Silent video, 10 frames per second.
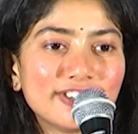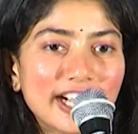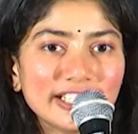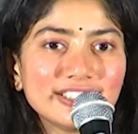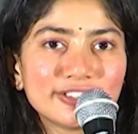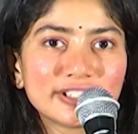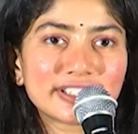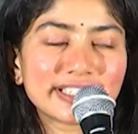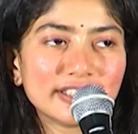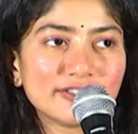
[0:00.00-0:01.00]
వాళ్ళు
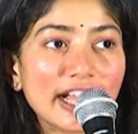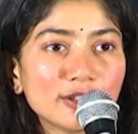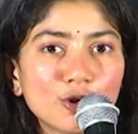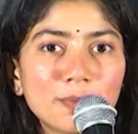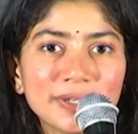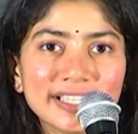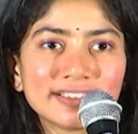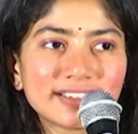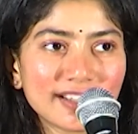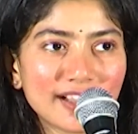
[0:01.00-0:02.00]
వాళ్ళ లోపల
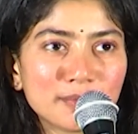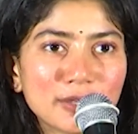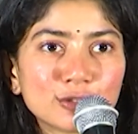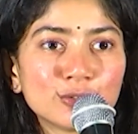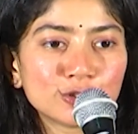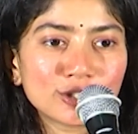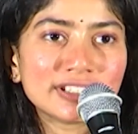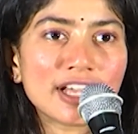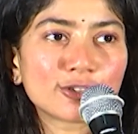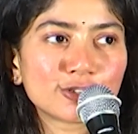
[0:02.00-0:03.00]
ఎంత ఆ బరువు ఉందో
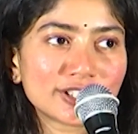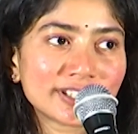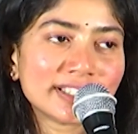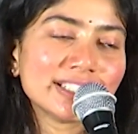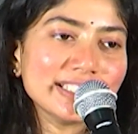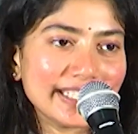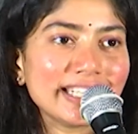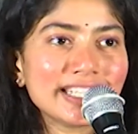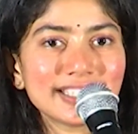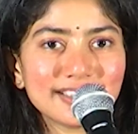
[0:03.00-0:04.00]
అది నాకు వచ్చేసింది
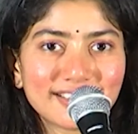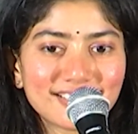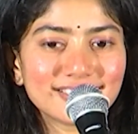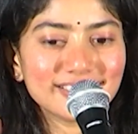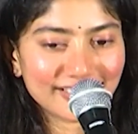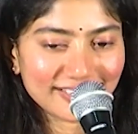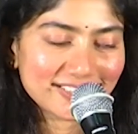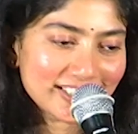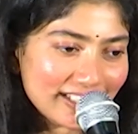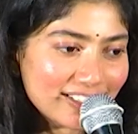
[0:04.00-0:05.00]
నేనే
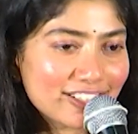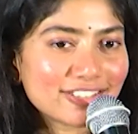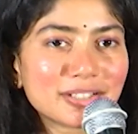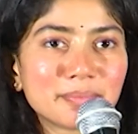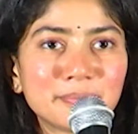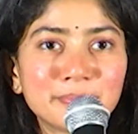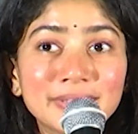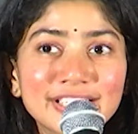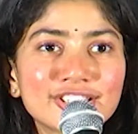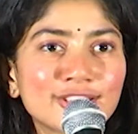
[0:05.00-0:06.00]
సరళగారుగా
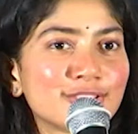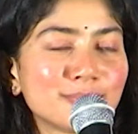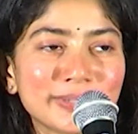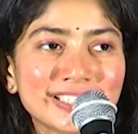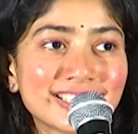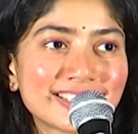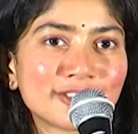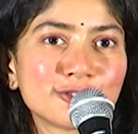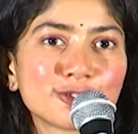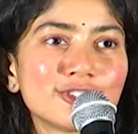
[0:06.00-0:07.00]
ప్లే చేను ప్లే
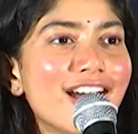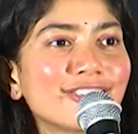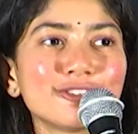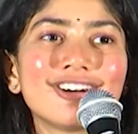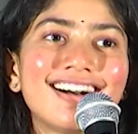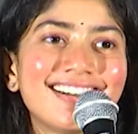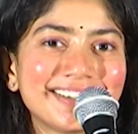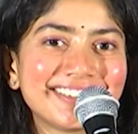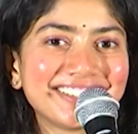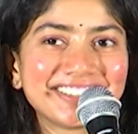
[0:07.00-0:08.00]
చేశాను సో నాకు ఆ
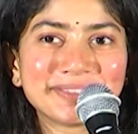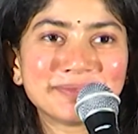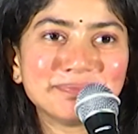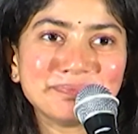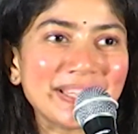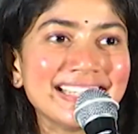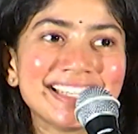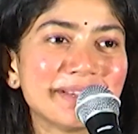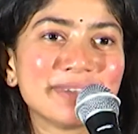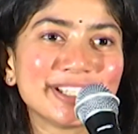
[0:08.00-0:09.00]
పెయిన్
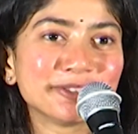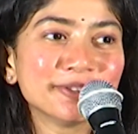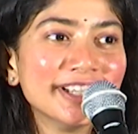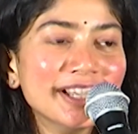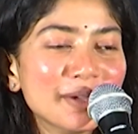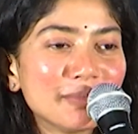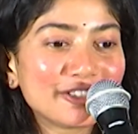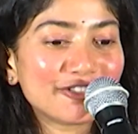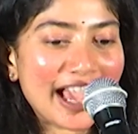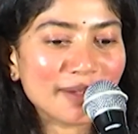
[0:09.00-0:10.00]
ఏం లేదు
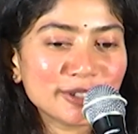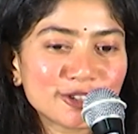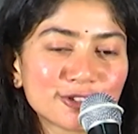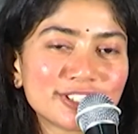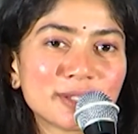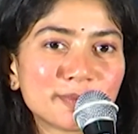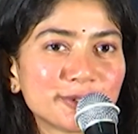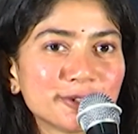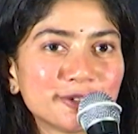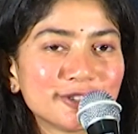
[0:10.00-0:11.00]
బట్ ఫ్యామిలీ
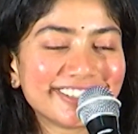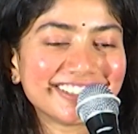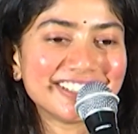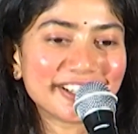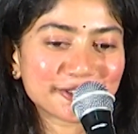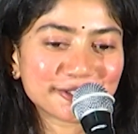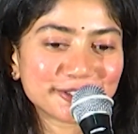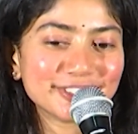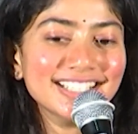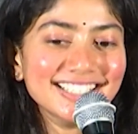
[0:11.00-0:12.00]
చూసినప్పుడు నాకు
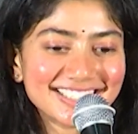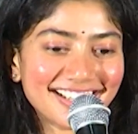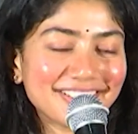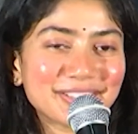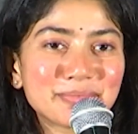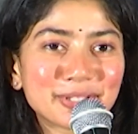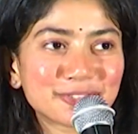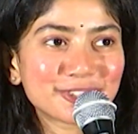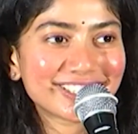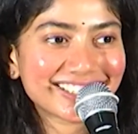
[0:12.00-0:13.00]
చాలా
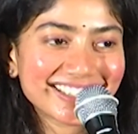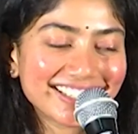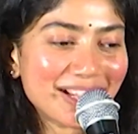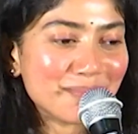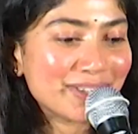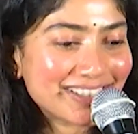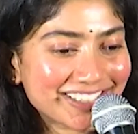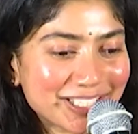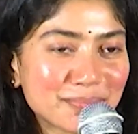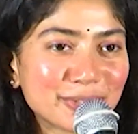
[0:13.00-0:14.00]
బరువు వచ్చేసింది అమ్మ నా
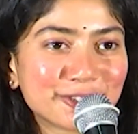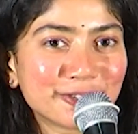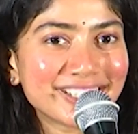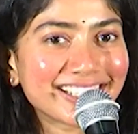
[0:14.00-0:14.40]
చేపట్టుకొని